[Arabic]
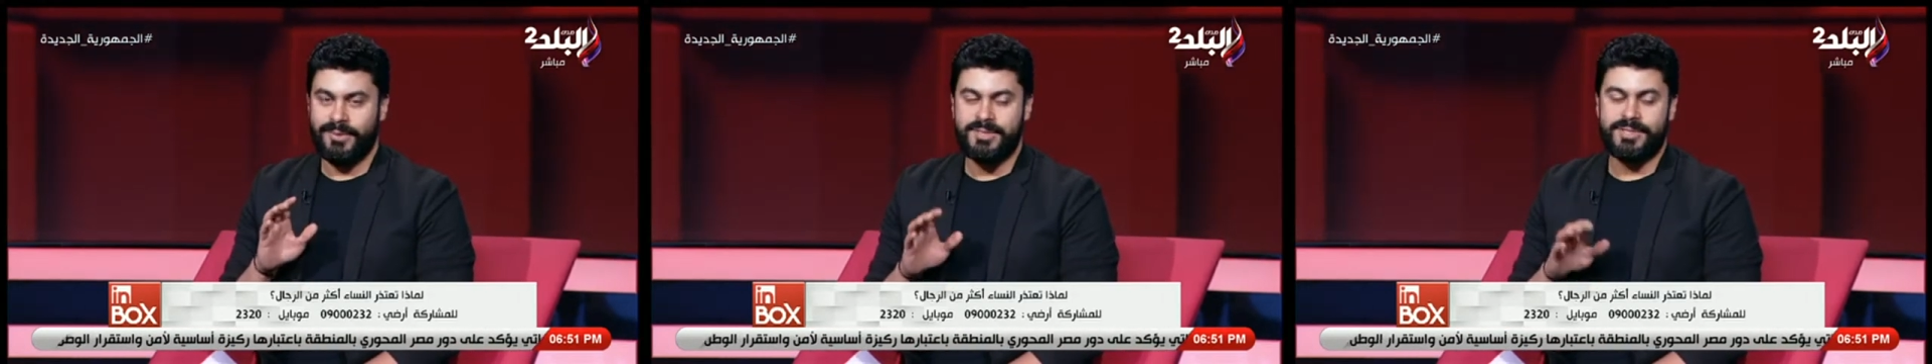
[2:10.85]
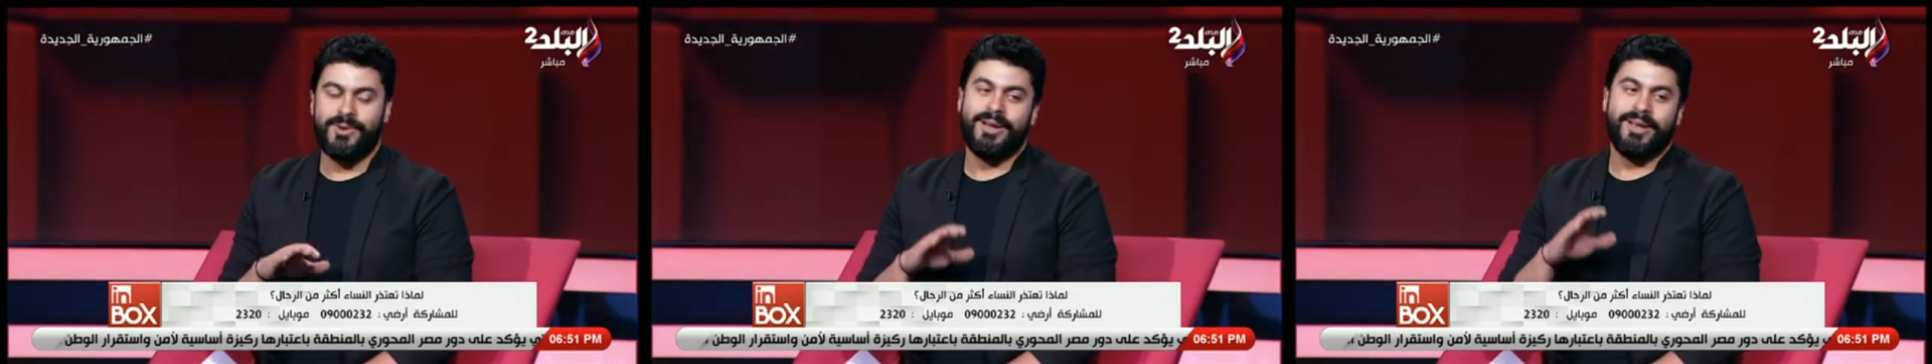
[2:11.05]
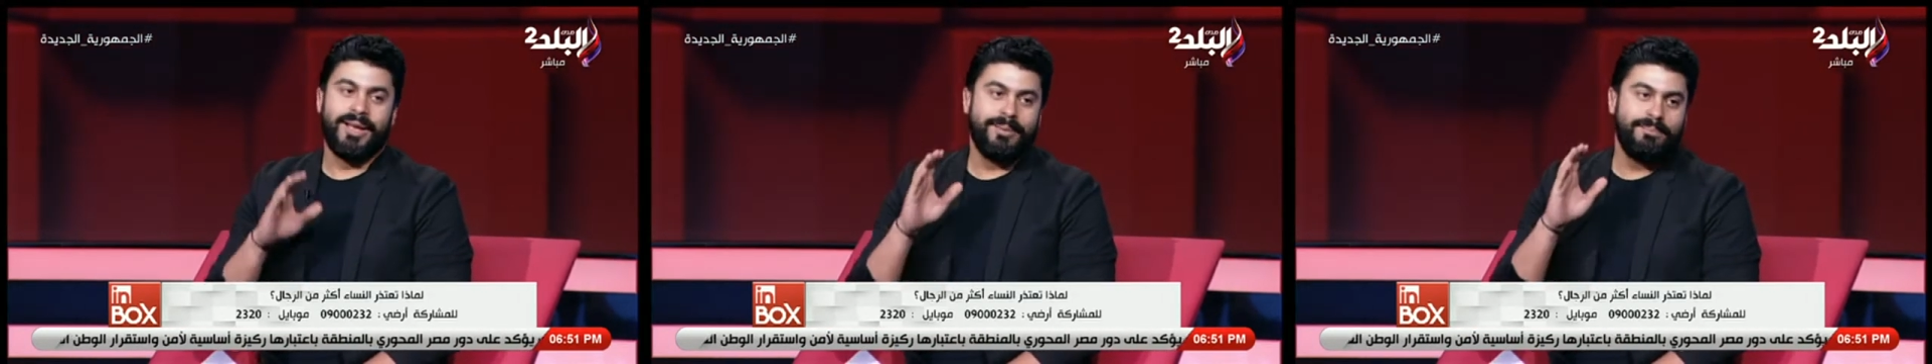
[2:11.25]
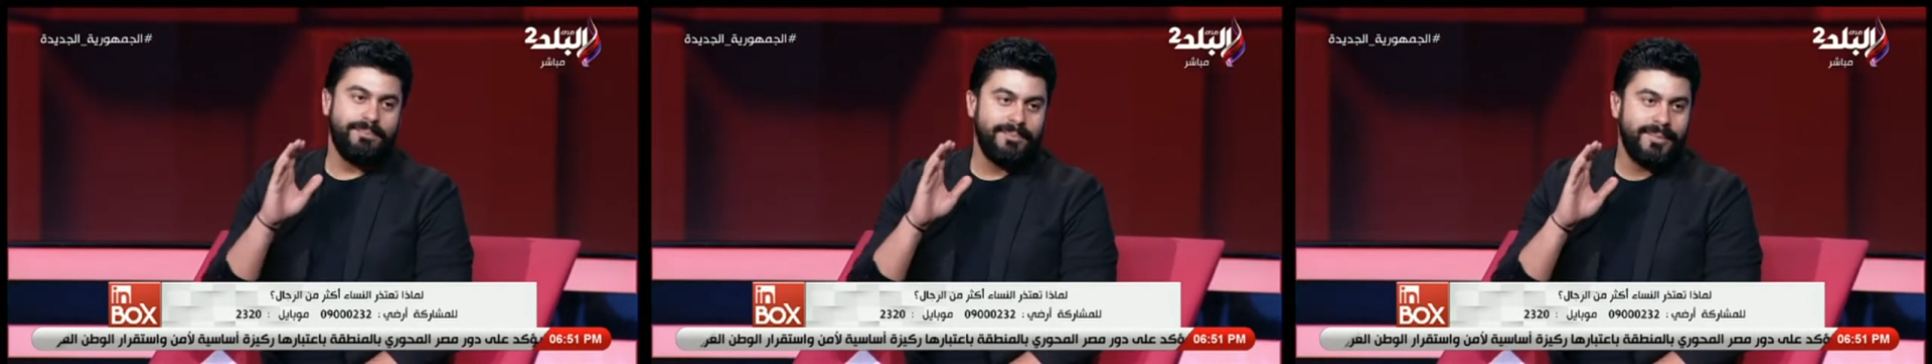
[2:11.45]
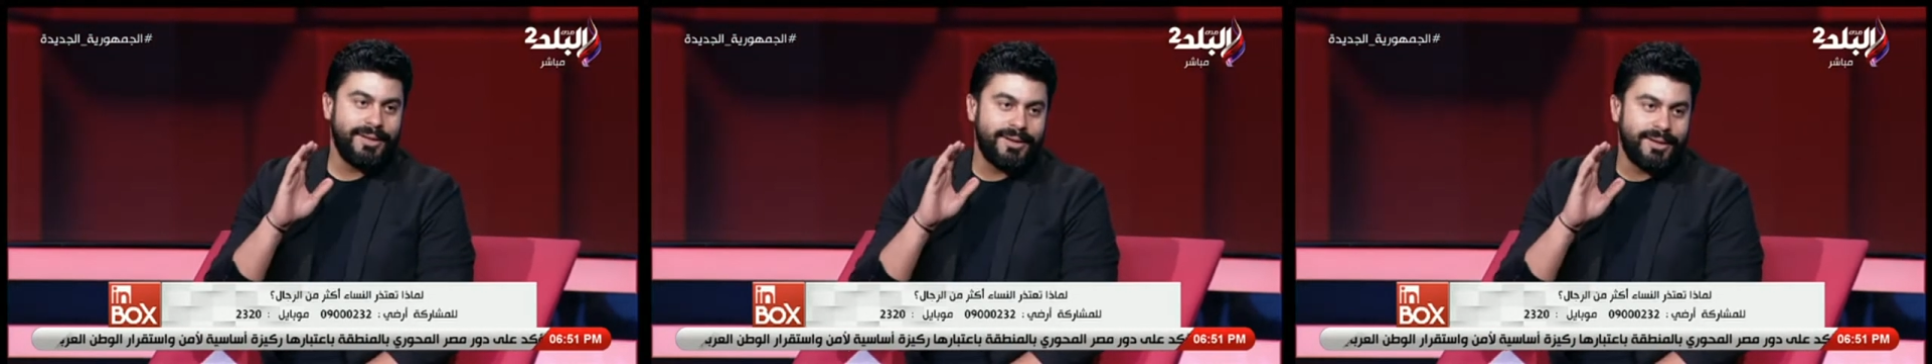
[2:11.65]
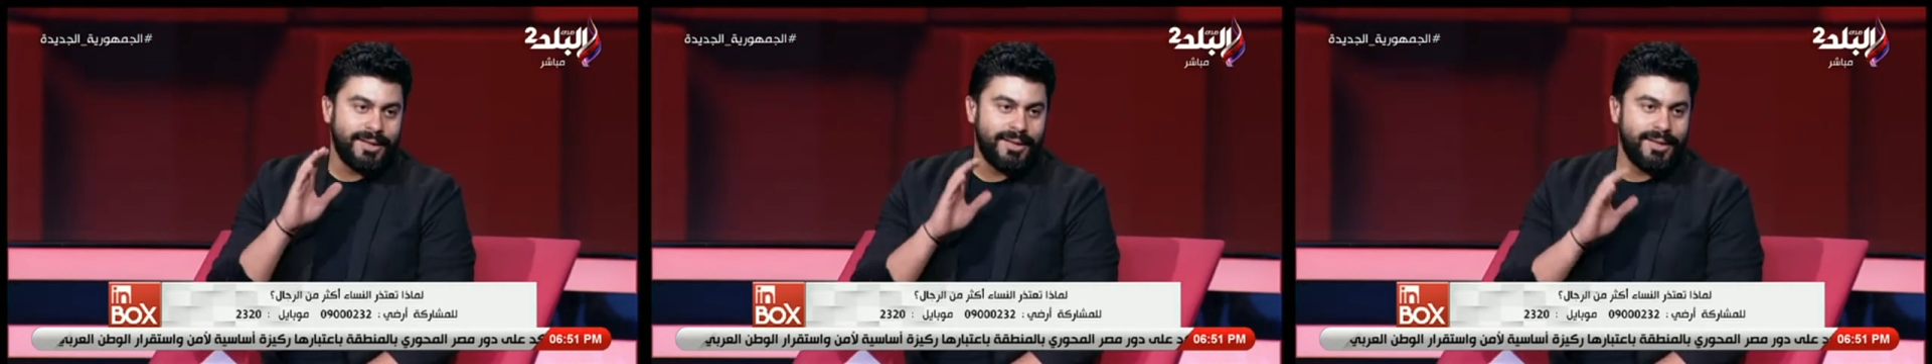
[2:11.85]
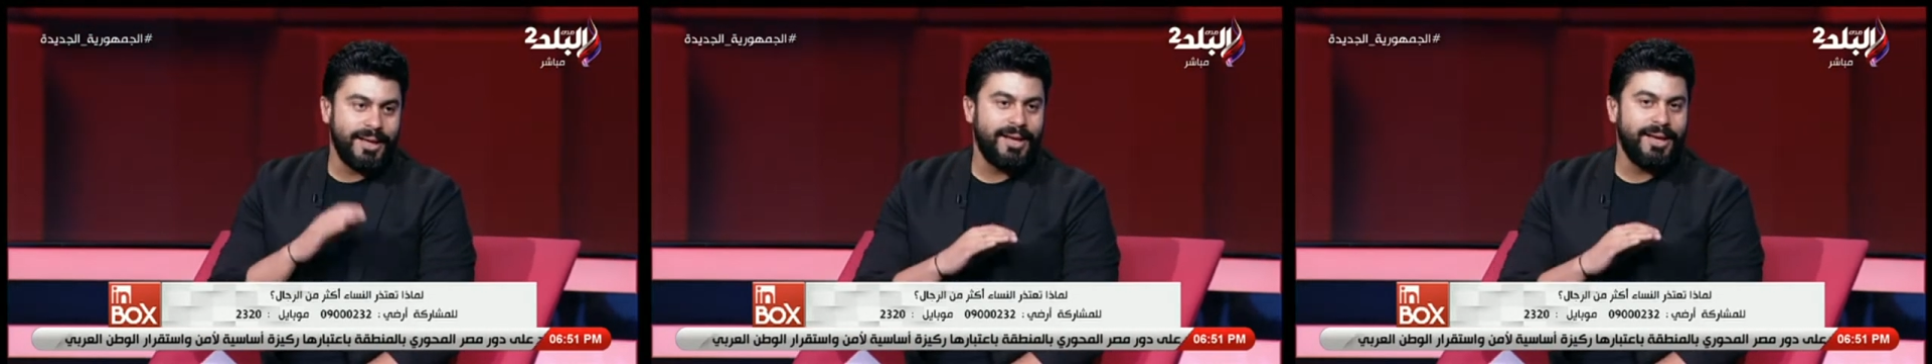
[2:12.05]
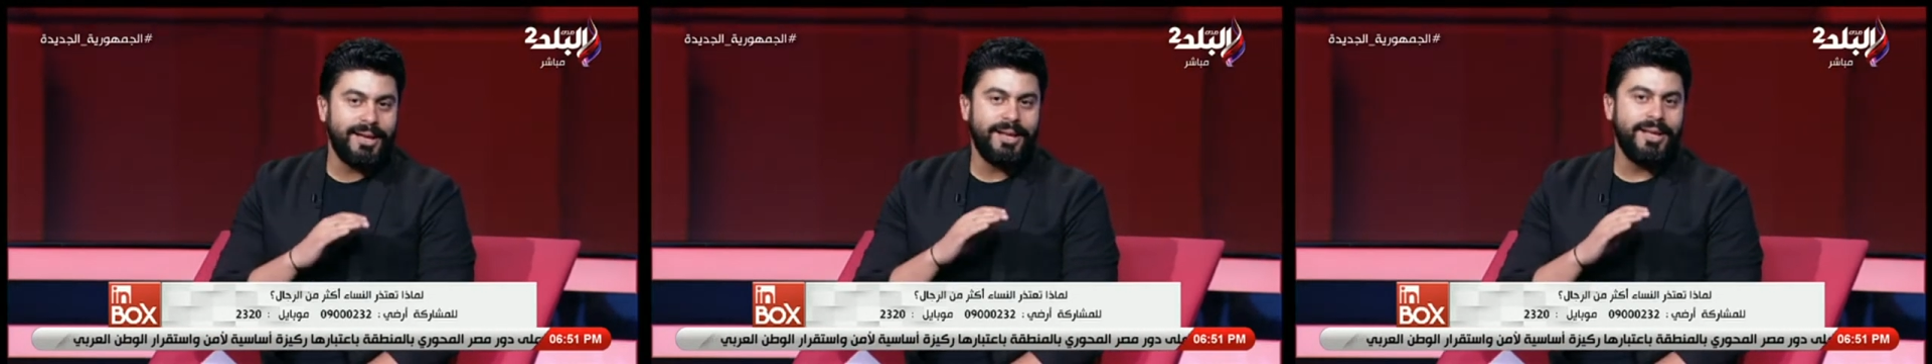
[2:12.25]
سواء كان من
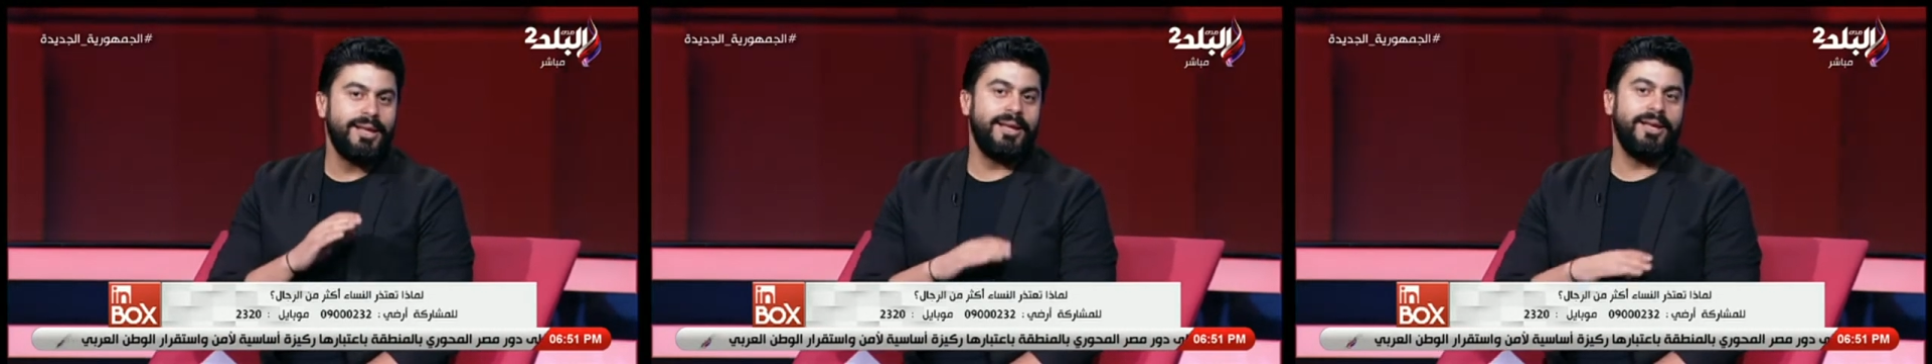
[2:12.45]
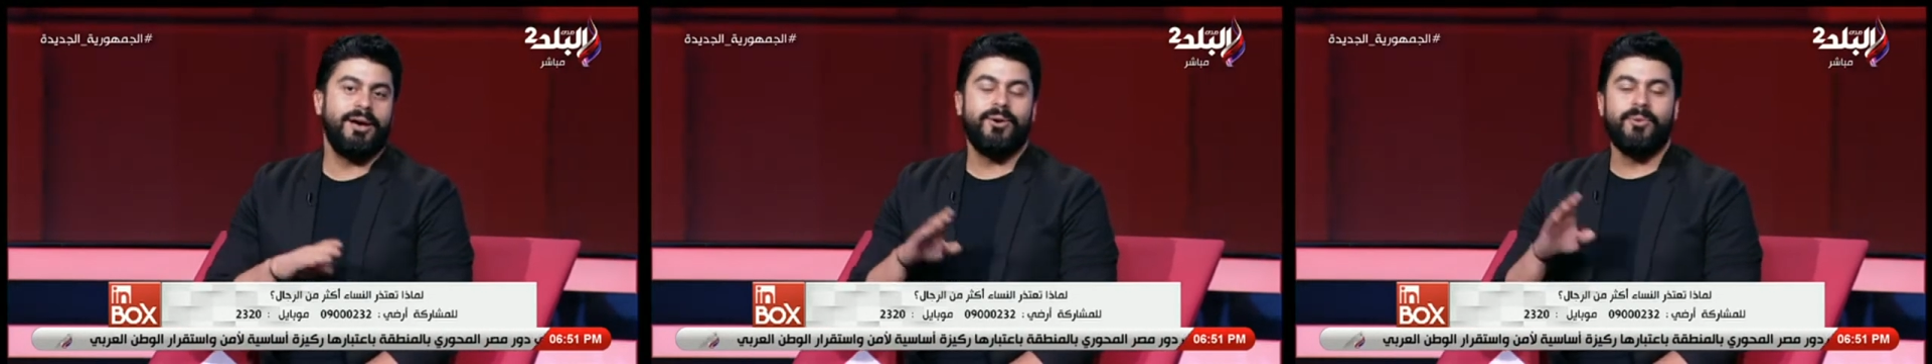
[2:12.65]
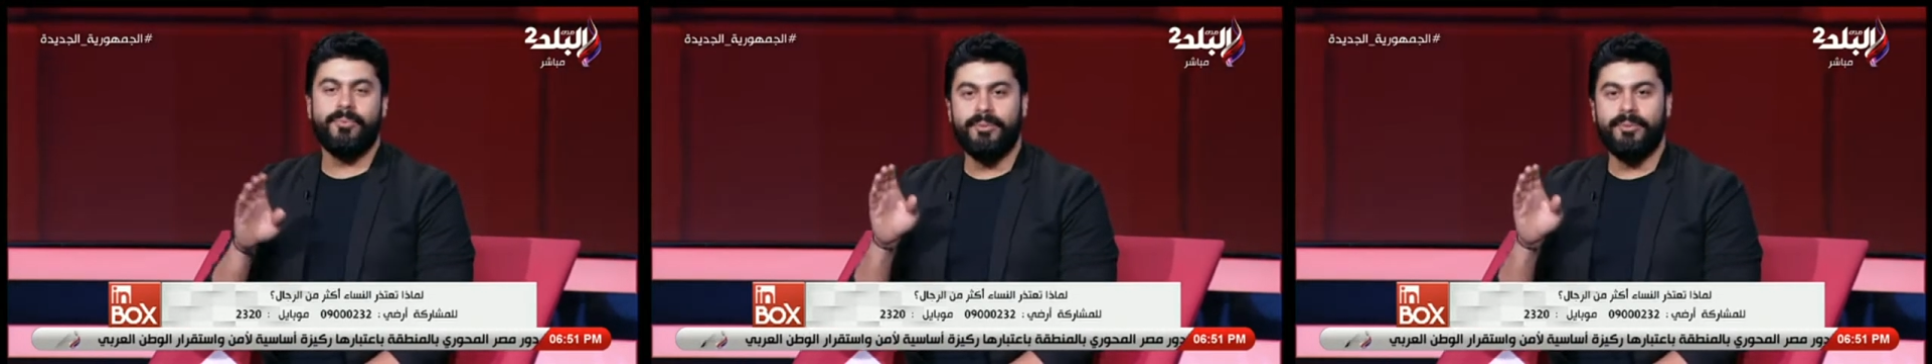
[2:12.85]
الرجاله او